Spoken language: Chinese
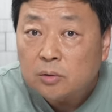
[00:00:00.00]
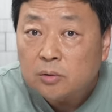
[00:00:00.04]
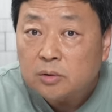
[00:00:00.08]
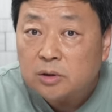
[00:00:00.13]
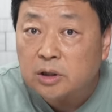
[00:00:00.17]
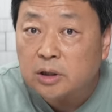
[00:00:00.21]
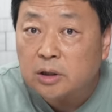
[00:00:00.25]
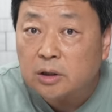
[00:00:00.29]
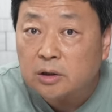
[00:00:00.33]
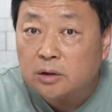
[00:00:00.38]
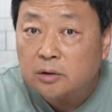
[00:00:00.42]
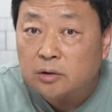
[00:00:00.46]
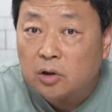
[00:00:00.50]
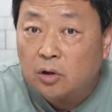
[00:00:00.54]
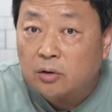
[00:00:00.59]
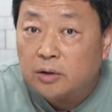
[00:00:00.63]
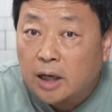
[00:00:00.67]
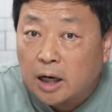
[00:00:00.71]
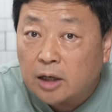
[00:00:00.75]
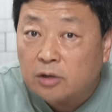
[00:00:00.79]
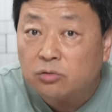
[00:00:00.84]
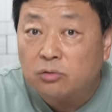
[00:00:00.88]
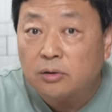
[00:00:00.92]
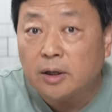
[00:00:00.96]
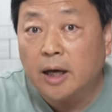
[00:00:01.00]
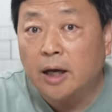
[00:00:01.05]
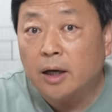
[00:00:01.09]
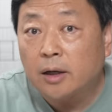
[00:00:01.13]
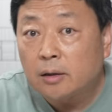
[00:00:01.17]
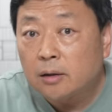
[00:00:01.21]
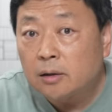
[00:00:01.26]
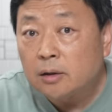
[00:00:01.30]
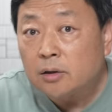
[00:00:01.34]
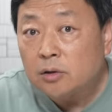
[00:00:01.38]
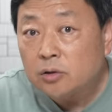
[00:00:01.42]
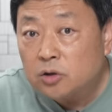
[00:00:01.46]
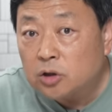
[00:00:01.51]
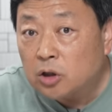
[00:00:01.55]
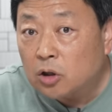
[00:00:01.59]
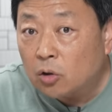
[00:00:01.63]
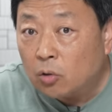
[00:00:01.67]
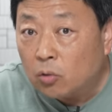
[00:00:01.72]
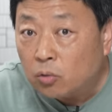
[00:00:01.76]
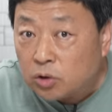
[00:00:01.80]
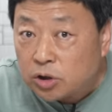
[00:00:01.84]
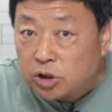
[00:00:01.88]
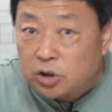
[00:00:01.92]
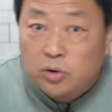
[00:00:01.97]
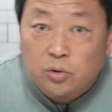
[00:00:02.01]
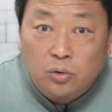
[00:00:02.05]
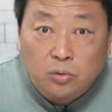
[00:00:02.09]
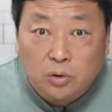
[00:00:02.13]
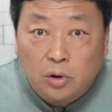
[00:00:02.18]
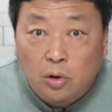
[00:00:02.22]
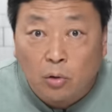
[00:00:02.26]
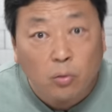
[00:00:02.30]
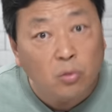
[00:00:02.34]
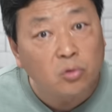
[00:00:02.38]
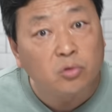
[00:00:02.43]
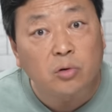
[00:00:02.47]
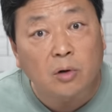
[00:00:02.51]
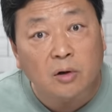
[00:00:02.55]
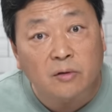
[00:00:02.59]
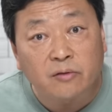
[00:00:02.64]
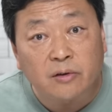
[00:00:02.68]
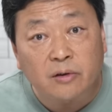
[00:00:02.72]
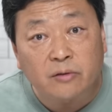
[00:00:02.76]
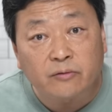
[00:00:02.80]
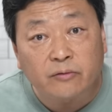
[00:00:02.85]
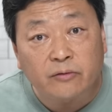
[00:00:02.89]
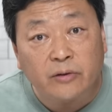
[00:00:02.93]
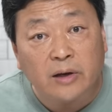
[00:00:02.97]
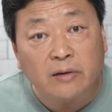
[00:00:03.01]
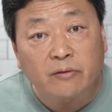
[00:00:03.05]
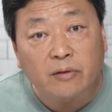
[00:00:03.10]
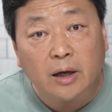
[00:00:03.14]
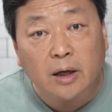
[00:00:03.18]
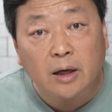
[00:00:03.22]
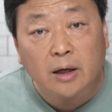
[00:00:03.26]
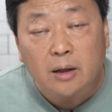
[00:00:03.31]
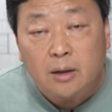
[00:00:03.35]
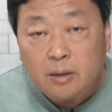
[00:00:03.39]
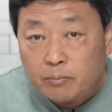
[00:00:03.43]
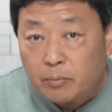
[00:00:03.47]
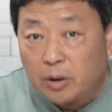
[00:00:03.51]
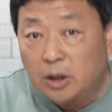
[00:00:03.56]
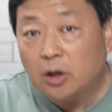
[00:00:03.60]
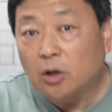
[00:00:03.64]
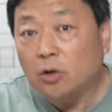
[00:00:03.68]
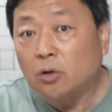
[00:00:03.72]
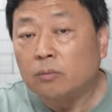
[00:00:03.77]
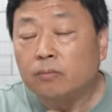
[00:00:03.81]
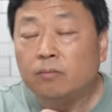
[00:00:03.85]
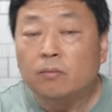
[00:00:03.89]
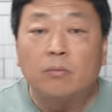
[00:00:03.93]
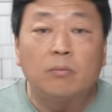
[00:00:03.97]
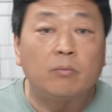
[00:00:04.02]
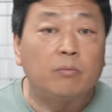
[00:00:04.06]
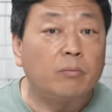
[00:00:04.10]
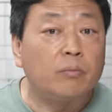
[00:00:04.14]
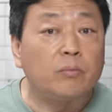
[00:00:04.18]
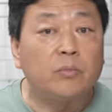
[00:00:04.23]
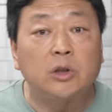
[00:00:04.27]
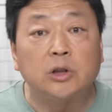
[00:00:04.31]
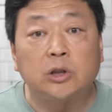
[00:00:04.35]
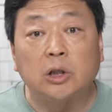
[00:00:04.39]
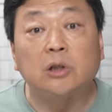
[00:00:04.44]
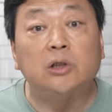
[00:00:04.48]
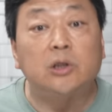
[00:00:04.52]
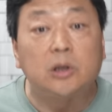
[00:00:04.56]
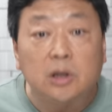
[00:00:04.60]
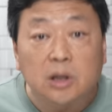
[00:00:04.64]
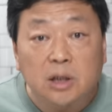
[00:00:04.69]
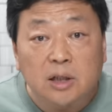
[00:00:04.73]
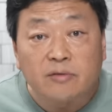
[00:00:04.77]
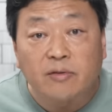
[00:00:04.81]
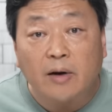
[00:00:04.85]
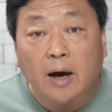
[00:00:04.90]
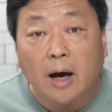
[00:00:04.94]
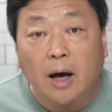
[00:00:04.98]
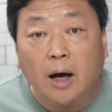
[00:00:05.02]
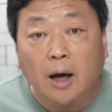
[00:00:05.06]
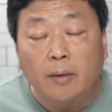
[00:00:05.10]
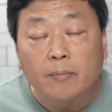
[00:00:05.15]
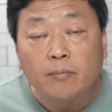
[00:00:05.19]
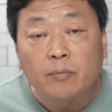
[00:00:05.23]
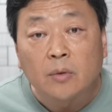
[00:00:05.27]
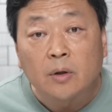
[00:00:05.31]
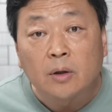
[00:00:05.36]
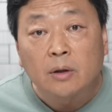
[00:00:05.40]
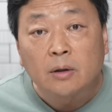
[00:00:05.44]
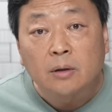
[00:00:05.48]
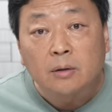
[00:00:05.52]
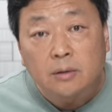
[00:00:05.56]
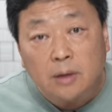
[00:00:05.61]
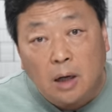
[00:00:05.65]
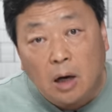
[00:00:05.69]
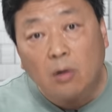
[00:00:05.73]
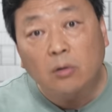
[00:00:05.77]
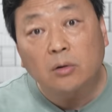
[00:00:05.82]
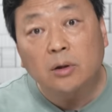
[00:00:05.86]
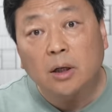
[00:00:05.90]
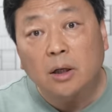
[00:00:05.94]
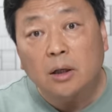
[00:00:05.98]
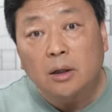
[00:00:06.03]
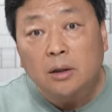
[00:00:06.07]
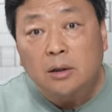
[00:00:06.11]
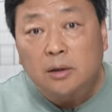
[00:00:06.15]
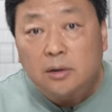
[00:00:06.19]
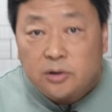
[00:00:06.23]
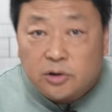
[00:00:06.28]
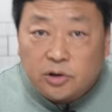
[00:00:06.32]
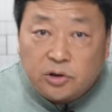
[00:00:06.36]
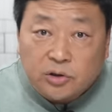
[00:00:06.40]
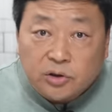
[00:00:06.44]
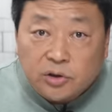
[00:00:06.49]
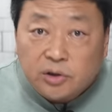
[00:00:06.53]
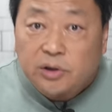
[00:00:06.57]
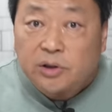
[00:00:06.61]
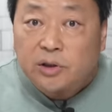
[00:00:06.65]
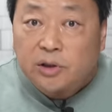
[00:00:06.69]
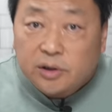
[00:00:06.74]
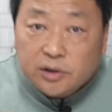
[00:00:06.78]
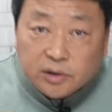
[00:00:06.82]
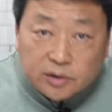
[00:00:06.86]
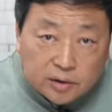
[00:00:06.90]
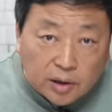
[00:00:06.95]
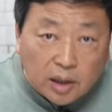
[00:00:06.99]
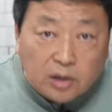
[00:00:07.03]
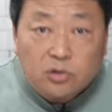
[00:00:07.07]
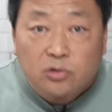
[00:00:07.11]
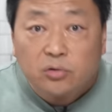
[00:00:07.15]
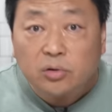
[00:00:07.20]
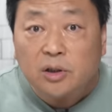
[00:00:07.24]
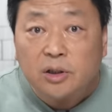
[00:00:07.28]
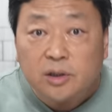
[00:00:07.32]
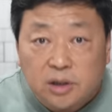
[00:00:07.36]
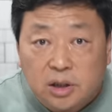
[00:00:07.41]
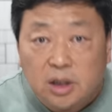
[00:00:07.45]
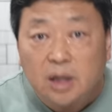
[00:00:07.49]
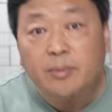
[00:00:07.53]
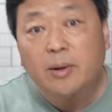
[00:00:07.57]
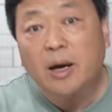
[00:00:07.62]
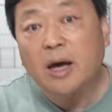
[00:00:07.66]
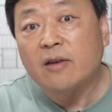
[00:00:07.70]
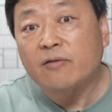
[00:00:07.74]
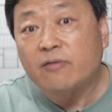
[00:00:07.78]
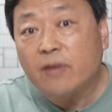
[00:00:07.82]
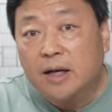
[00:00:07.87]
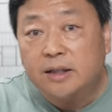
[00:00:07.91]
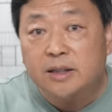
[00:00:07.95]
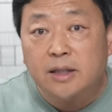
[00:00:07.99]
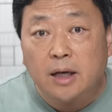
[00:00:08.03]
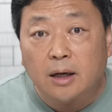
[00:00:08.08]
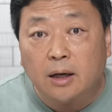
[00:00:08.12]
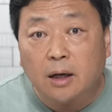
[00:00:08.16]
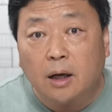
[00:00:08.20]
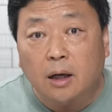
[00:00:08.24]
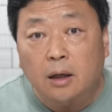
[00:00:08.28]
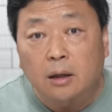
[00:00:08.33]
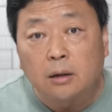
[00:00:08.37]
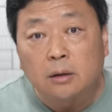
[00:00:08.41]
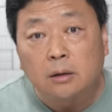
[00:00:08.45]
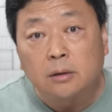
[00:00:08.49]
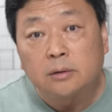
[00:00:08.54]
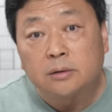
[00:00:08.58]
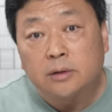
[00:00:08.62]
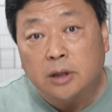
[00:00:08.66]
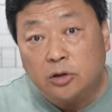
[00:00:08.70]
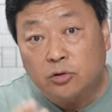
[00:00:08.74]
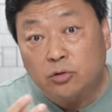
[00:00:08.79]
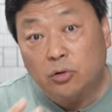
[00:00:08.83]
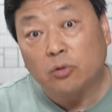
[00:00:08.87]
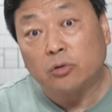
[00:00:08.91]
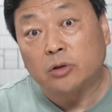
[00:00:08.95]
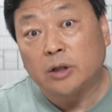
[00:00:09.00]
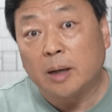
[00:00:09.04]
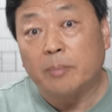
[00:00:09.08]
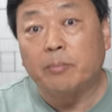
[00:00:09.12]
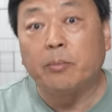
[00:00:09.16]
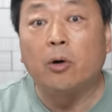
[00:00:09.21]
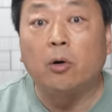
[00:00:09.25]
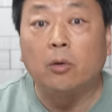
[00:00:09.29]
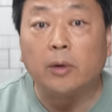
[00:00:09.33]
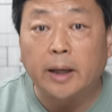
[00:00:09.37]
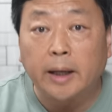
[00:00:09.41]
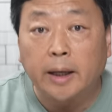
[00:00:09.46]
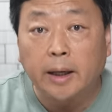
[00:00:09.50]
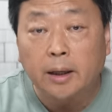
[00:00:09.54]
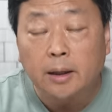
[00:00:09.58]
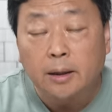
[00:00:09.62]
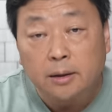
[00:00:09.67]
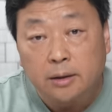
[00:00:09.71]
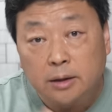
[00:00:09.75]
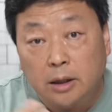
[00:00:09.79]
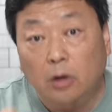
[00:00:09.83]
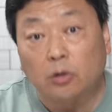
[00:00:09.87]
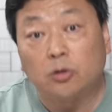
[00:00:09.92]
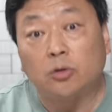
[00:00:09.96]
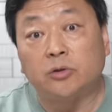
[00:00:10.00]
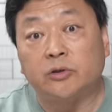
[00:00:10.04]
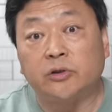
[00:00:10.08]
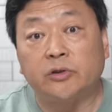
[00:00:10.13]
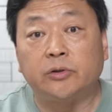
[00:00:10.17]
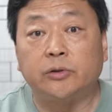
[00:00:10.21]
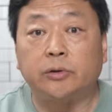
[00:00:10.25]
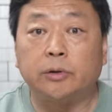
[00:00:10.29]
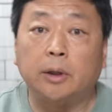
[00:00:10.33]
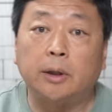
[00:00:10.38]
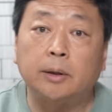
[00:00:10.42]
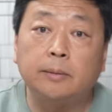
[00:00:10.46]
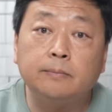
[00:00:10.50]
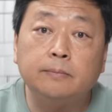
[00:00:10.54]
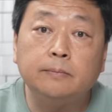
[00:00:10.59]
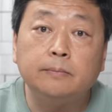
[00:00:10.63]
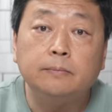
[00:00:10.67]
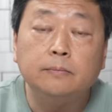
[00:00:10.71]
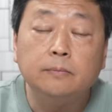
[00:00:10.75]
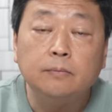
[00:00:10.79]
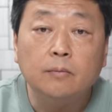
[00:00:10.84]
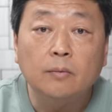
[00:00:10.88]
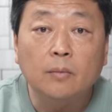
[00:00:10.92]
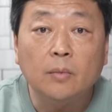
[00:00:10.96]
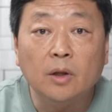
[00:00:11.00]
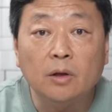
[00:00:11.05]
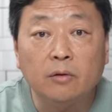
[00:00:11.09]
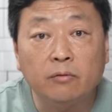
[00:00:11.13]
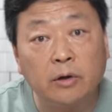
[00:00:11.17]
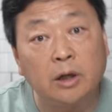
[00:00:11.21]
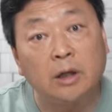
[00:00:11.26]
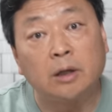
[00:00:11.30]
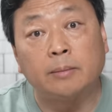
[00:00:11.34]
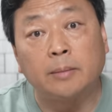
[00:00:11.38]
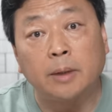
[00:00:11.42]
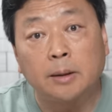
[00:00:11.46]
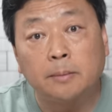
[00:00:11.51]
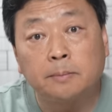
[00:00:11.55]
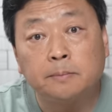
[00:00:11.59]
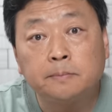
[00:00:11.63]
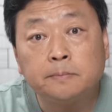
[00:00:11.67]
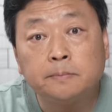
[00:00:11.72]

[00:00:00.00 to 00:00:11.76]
这个调查出来这个胡继勇的胡作非非为，把他绳之以法？然后呢，只是一个单纯的街拍发现了，才最后才暴雷，然后就辞职了。为什么？